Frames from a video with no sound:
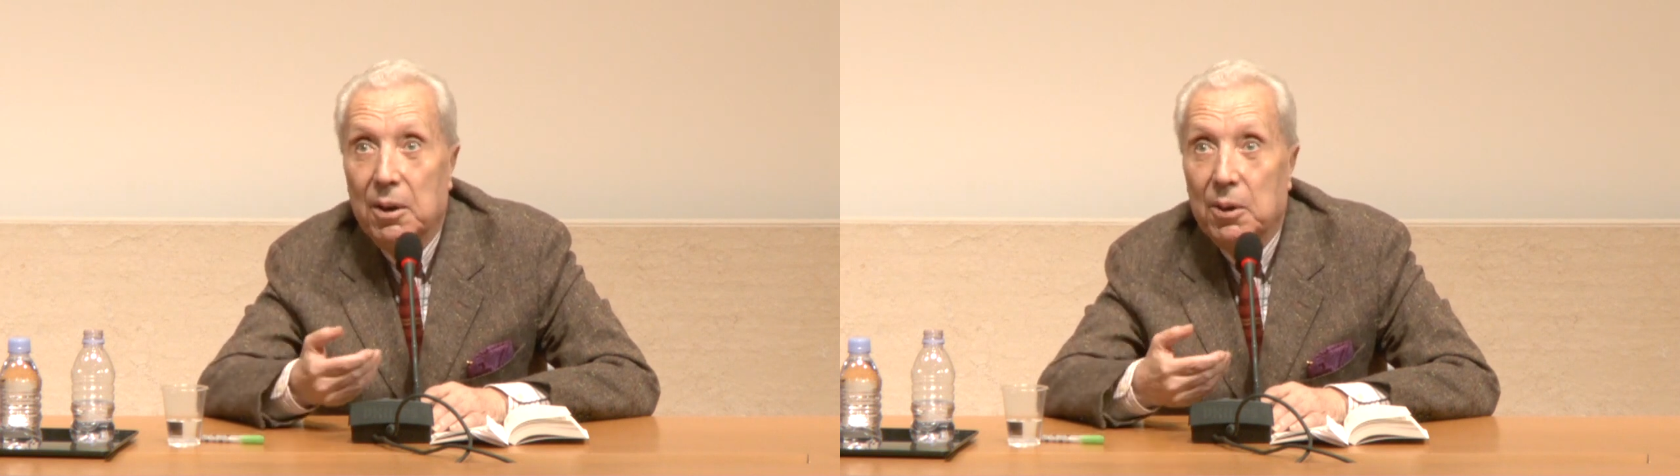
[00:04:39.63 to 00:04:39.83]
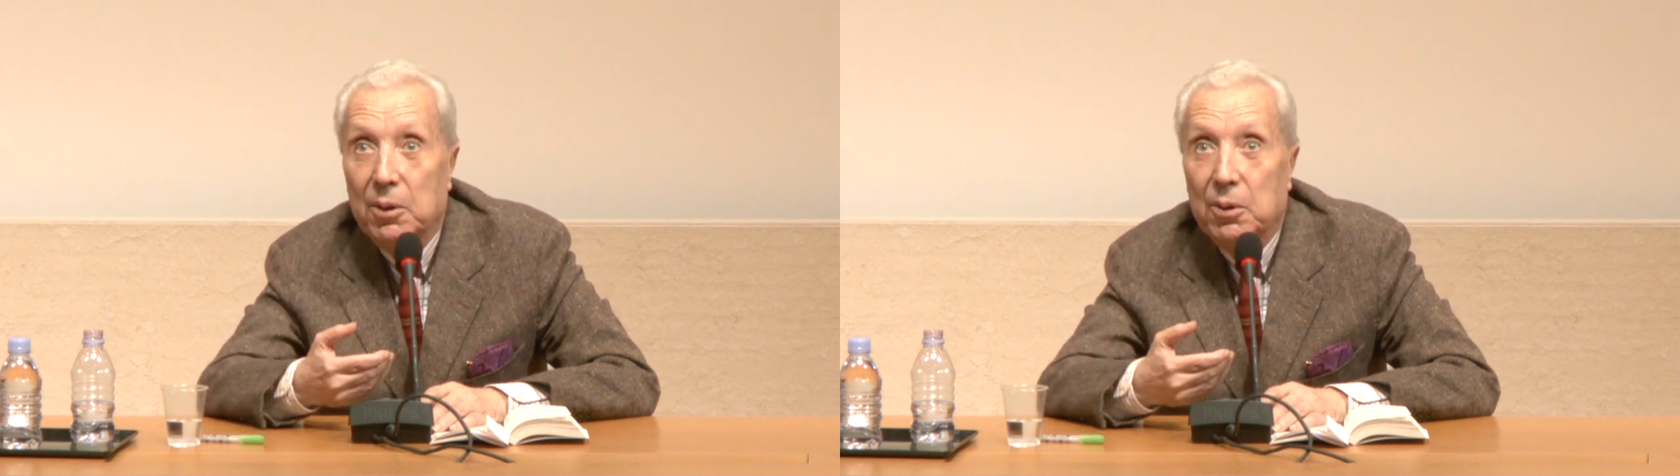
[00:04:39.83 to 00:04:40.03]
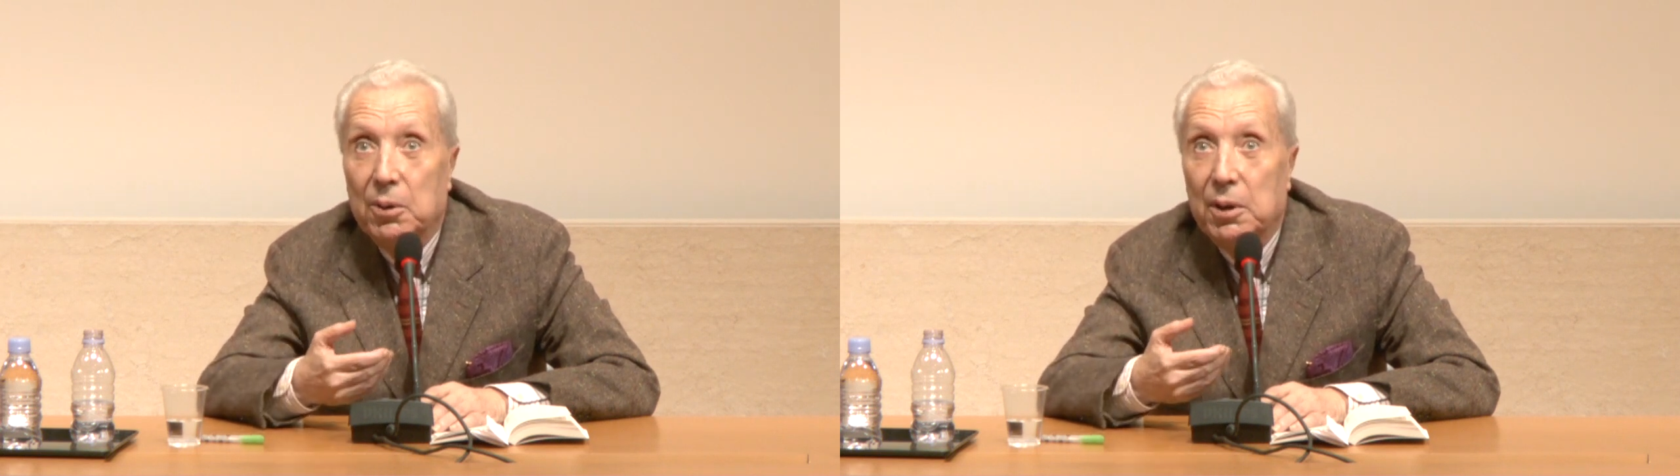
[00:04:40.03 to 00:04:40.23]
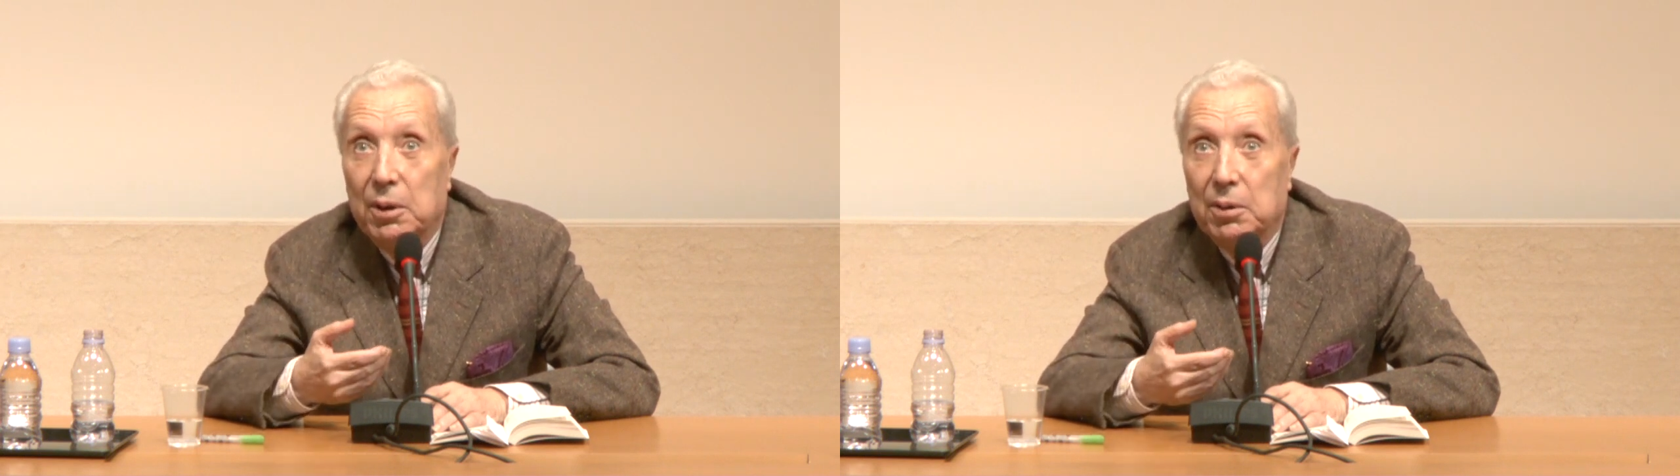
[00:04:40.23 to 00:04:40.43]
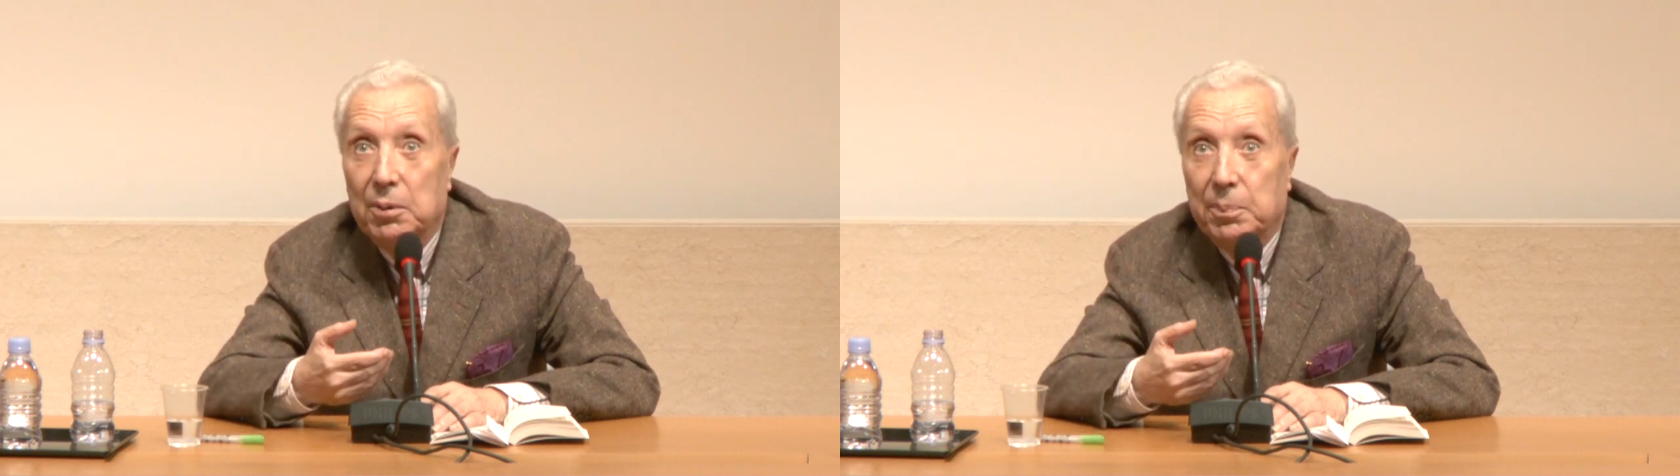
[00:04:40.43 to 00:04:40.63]

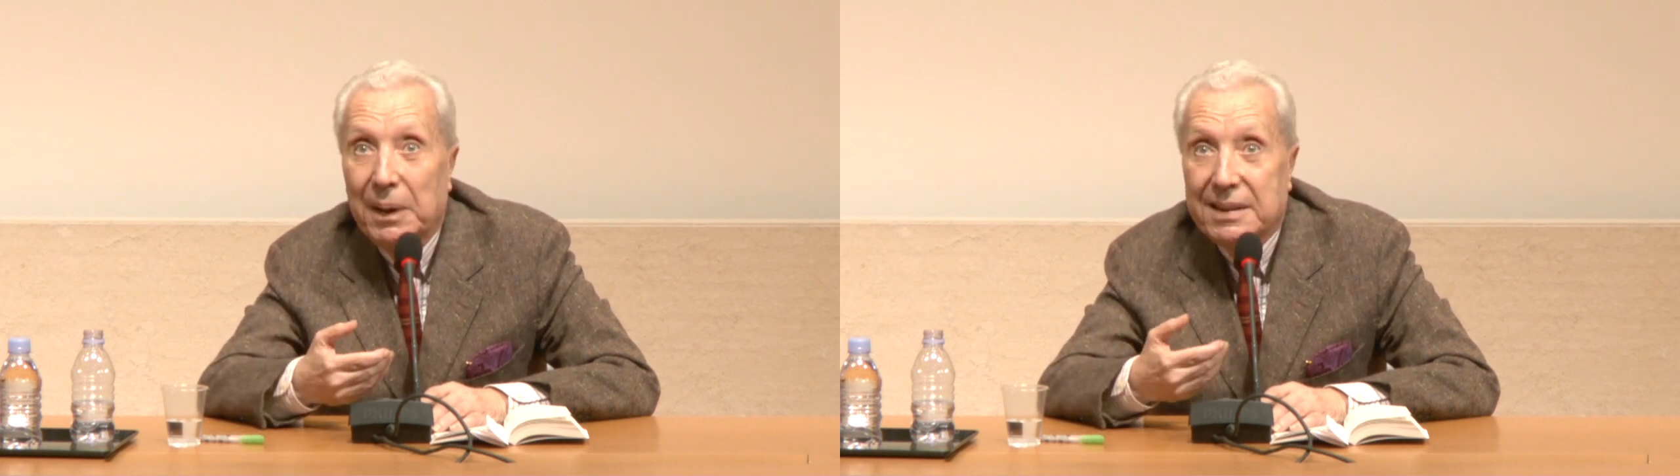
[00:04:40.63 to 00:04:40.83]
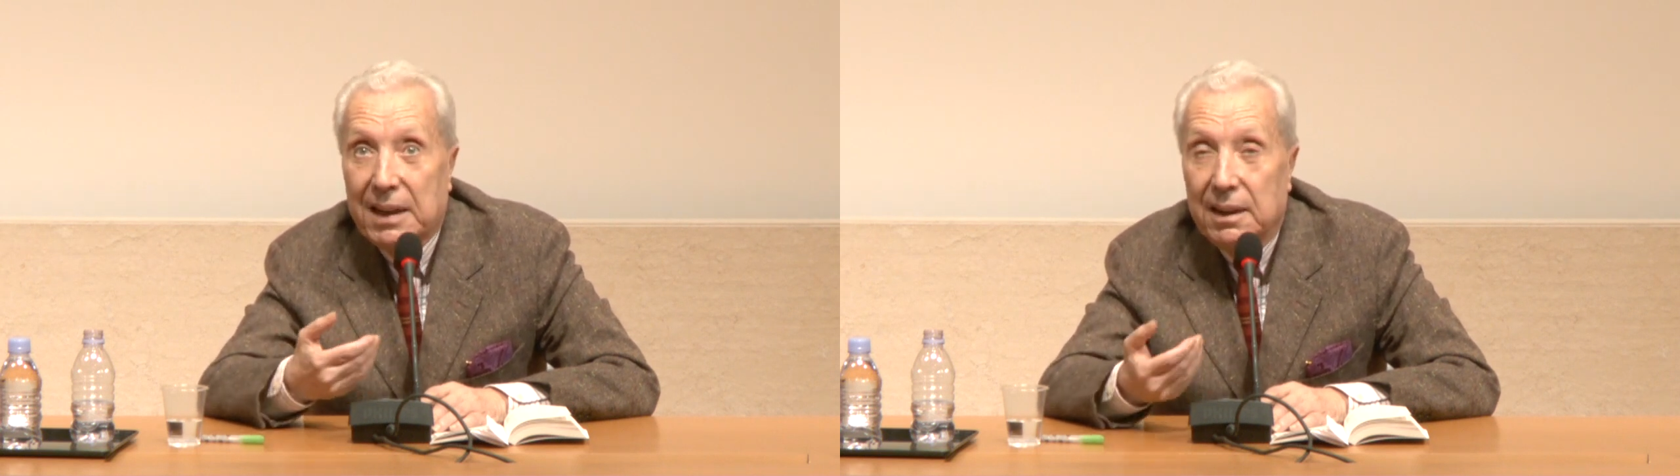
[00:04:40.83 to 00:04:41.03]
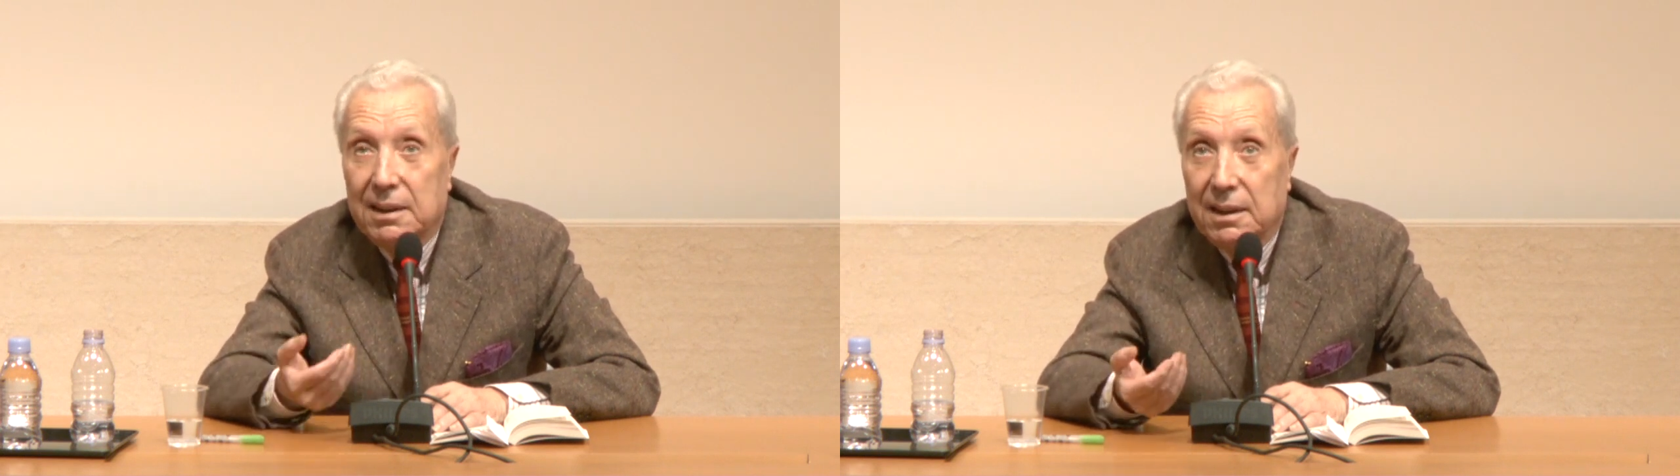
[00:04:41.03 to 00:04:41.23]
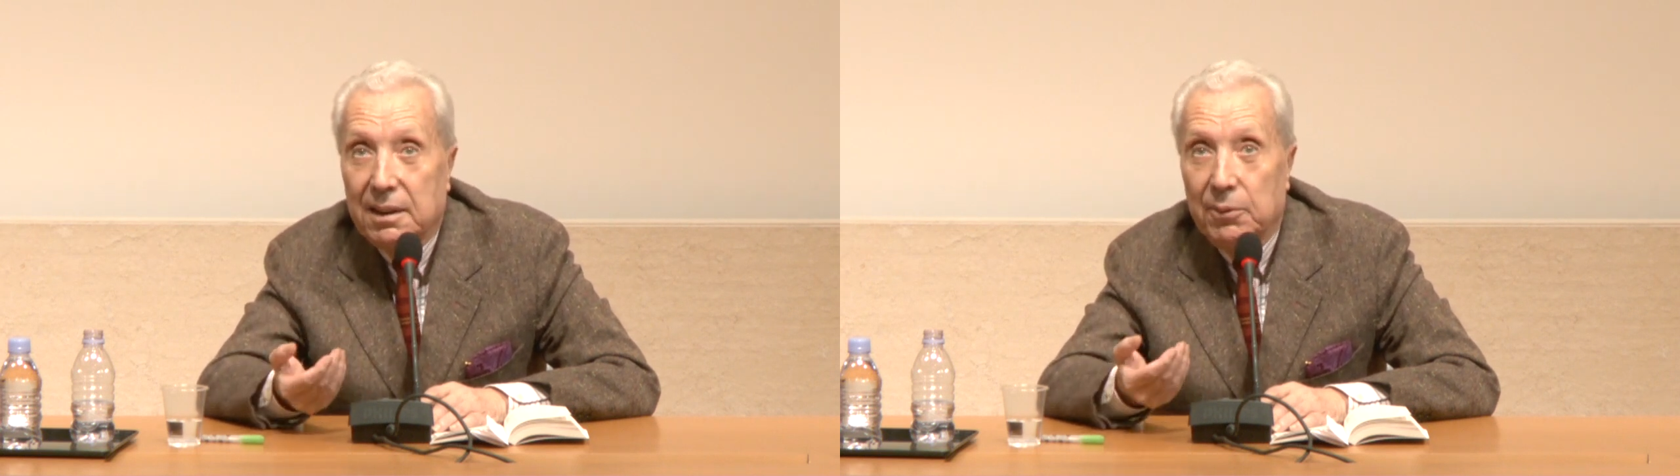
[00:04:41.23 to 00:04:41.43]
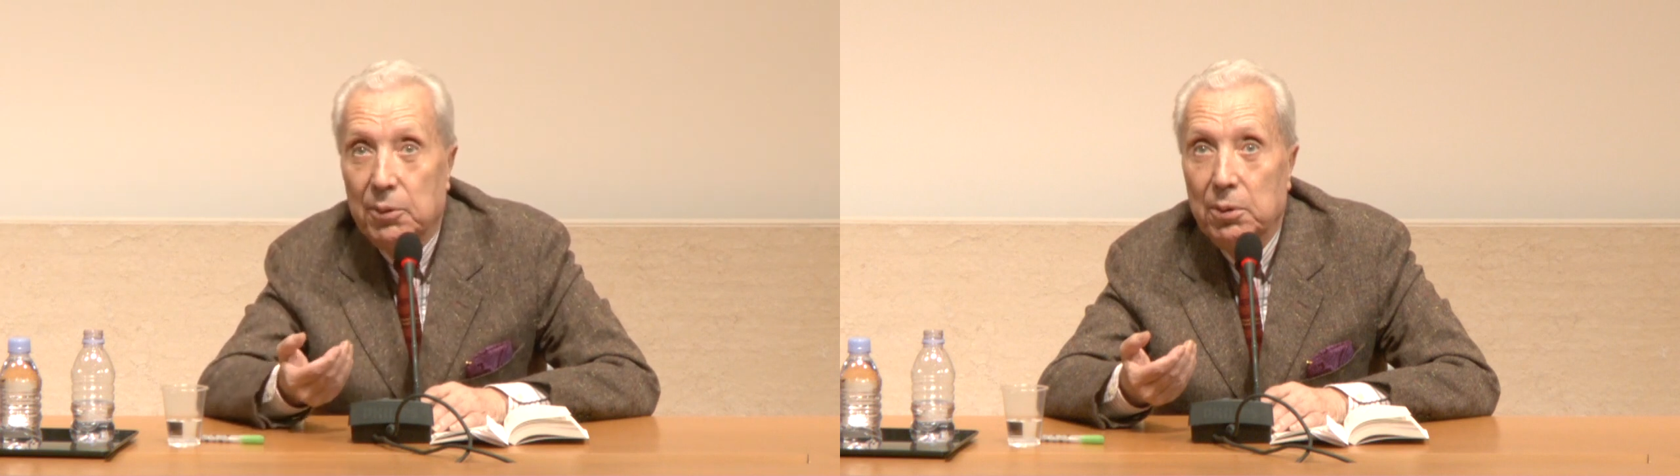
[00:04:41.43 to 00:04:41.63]
euh, Pascal est
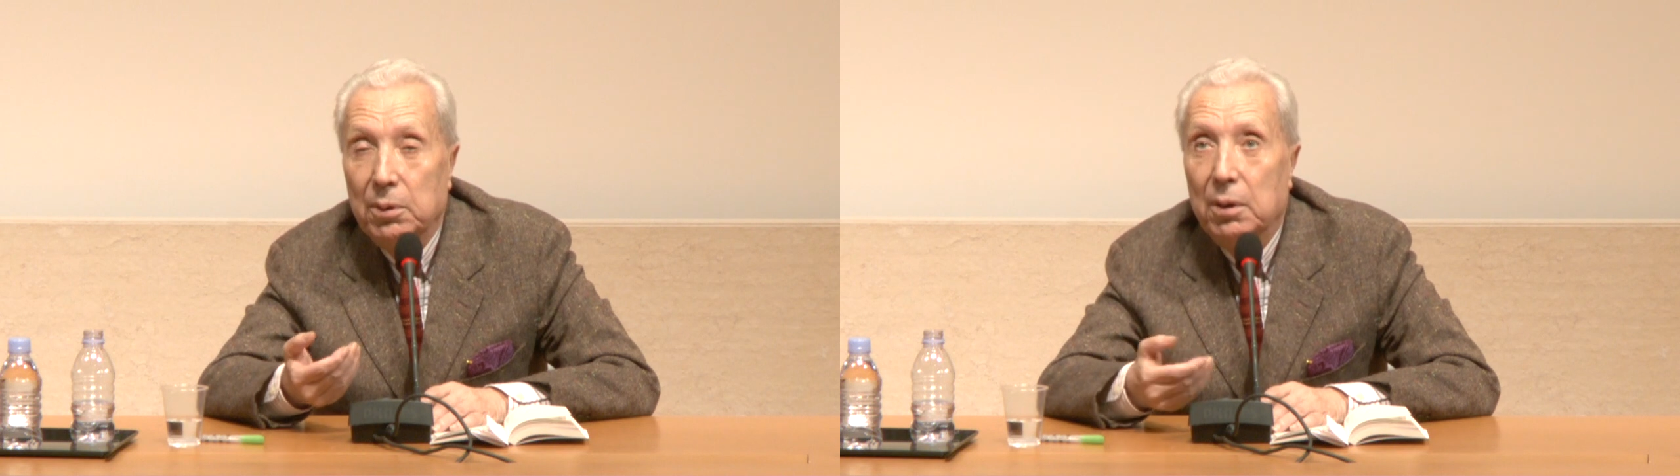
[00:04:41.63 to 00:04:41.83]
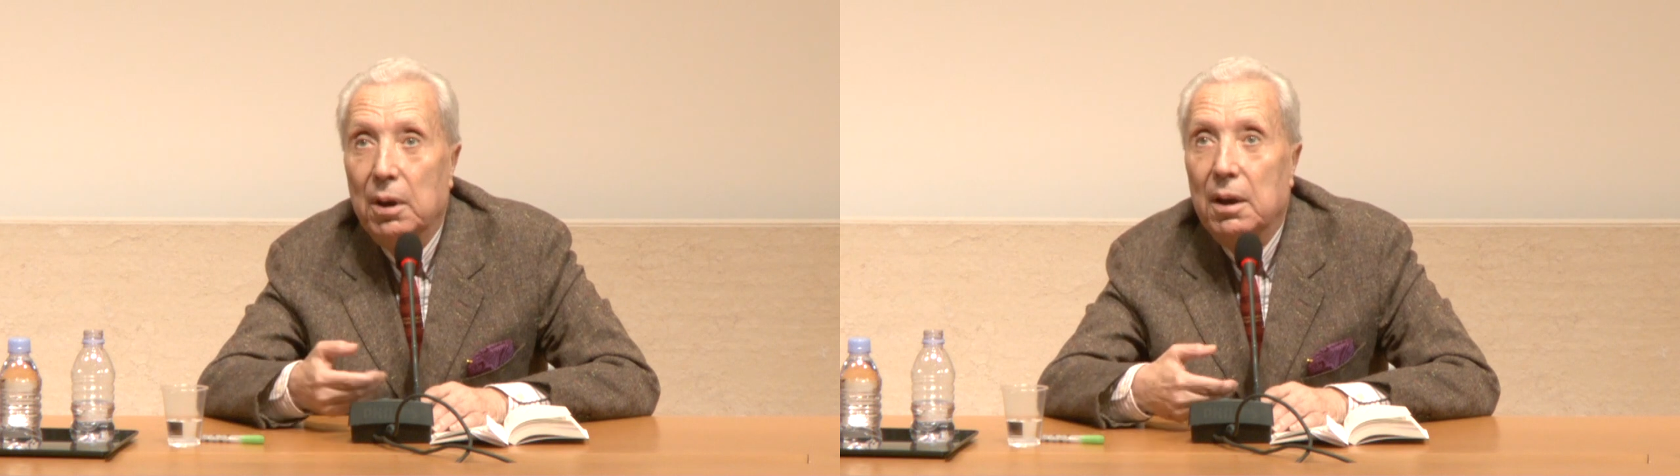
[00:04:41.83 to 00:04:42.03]
intervenu,